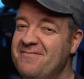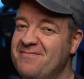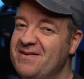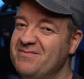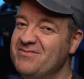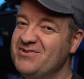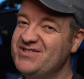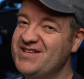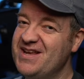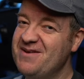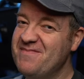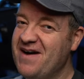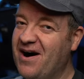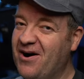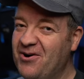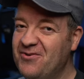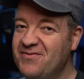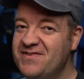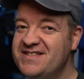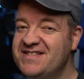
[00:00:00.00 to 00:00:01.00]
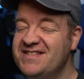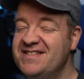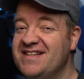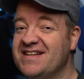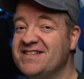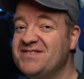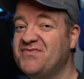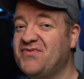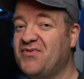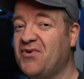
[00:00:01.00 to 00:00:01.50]
man muss eben auch wissen,
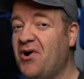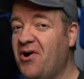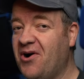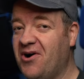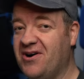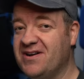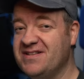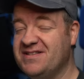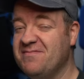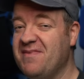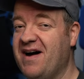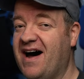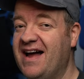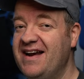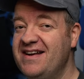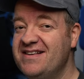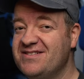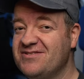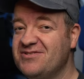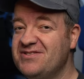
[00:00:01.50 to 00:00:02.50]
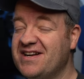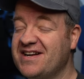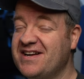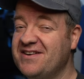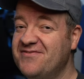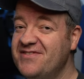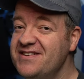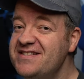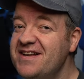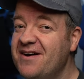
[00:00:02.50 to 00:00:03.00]
dass vor Ort immer alles unter
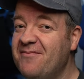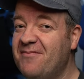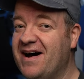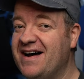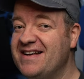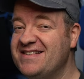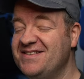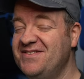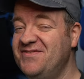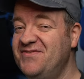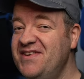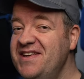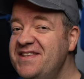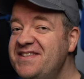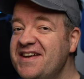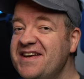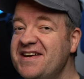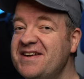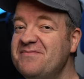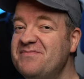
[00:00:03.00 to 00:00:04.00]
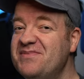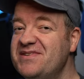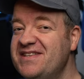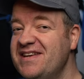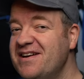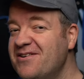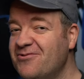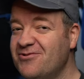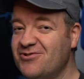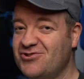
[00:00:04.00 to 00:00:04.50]
gewissermaßen widrigen
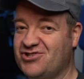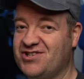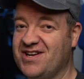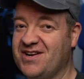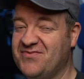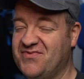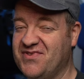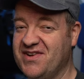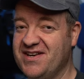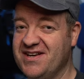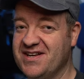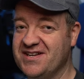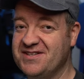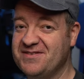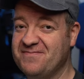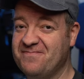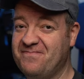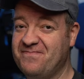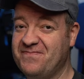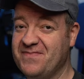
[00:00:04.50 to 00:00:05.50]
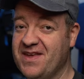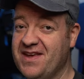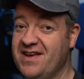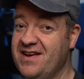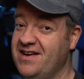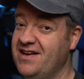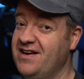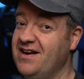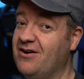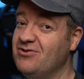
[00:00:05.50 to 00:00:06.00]
Bedingungen stattfindet.
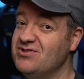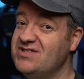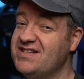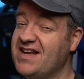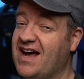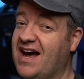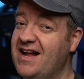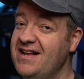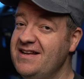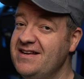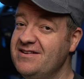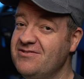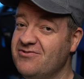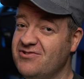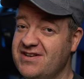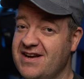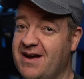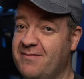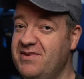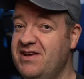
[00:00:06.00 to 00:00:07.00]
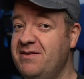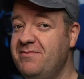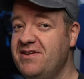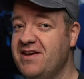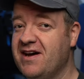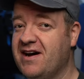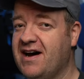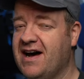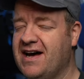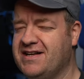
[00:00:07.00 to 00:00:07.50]
In Australien und
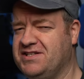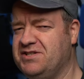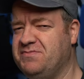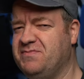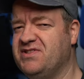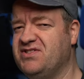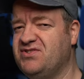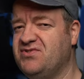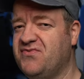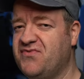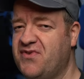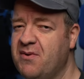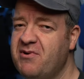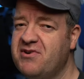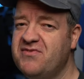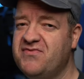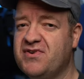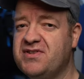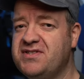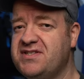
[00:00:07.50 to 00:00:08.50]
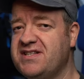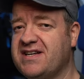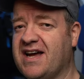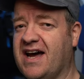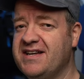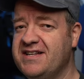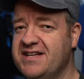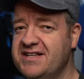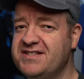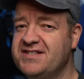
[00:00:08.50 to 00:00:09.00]
Namibia hatte ich bis zu 45
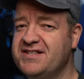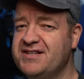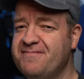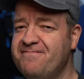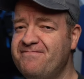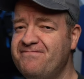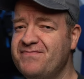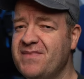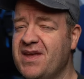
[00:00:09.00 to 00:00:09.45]
Grad Hitze.